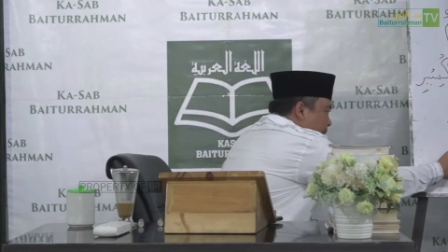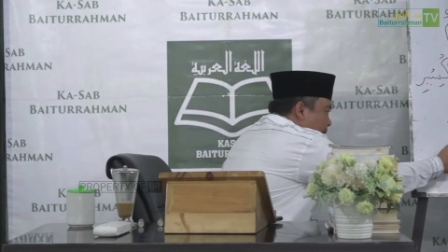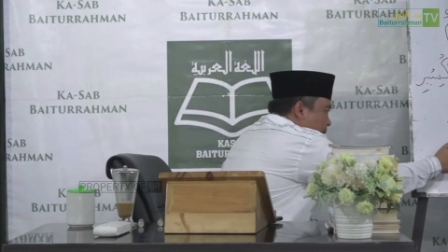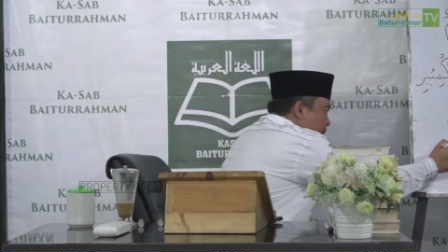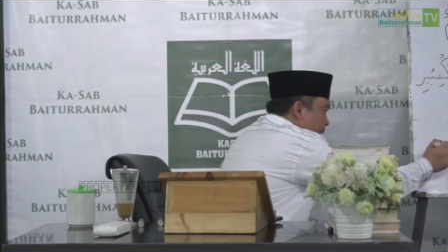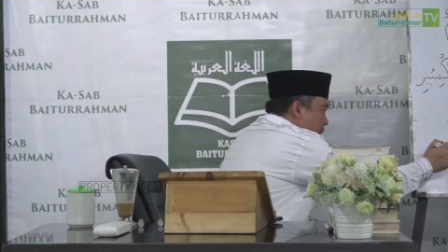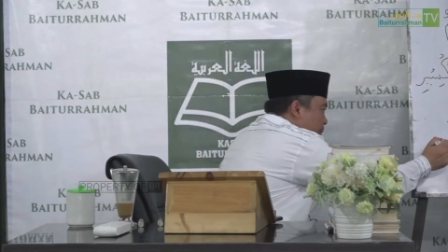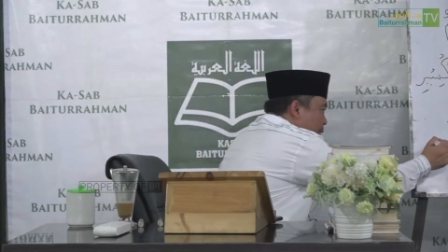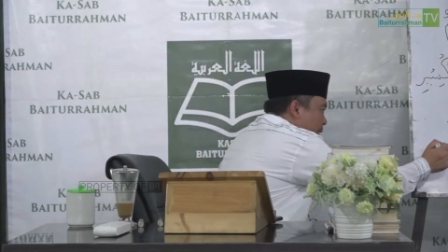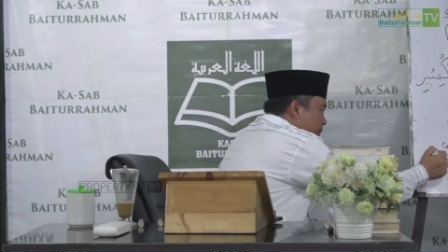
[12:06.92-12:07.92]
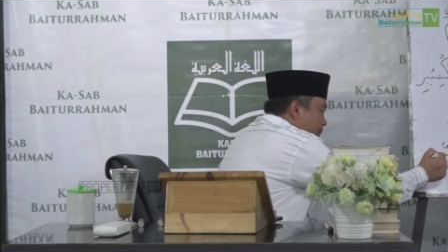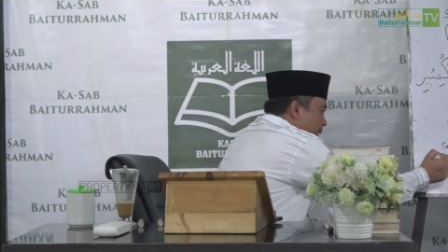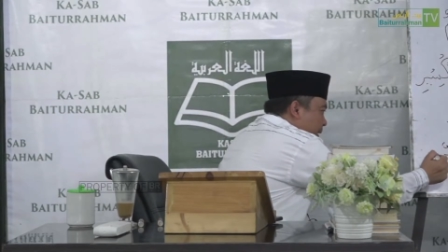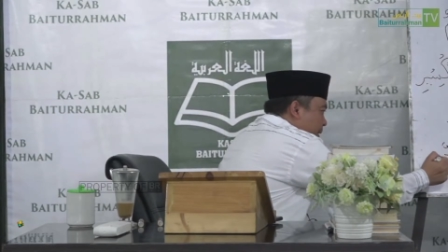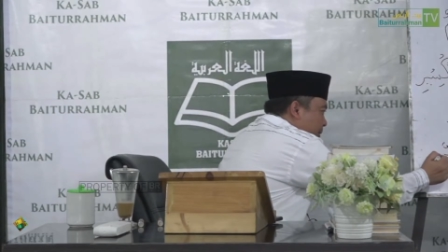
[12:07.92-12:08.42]
Babun,
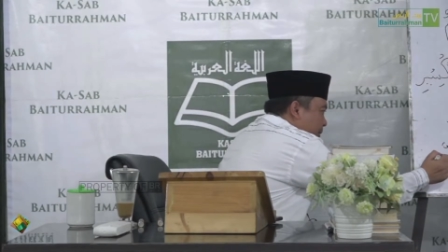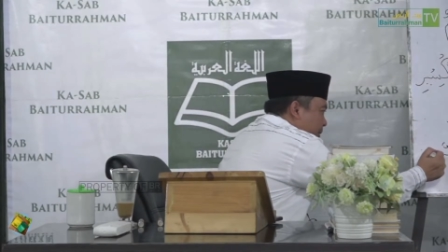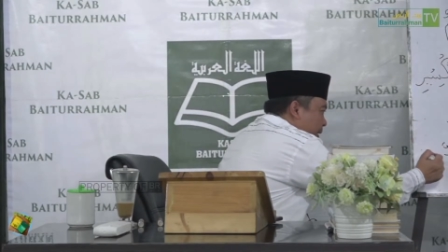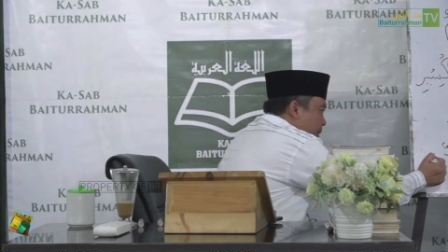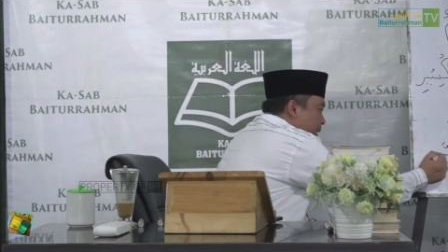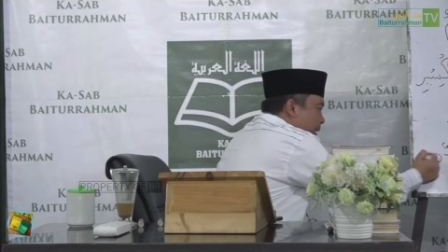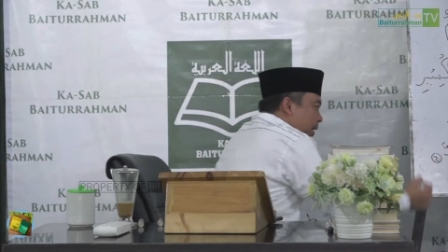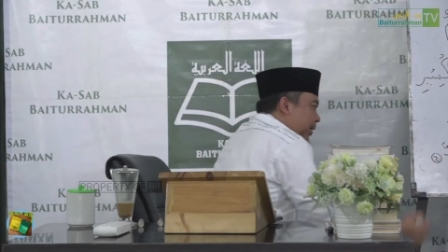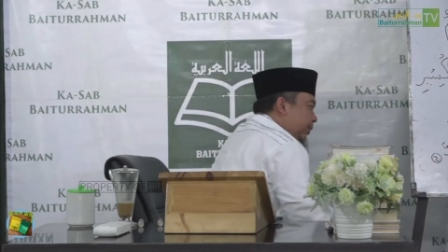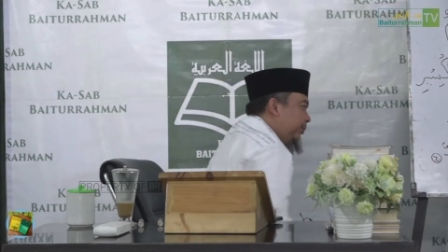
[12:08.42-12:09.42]
pintu. Jamannya?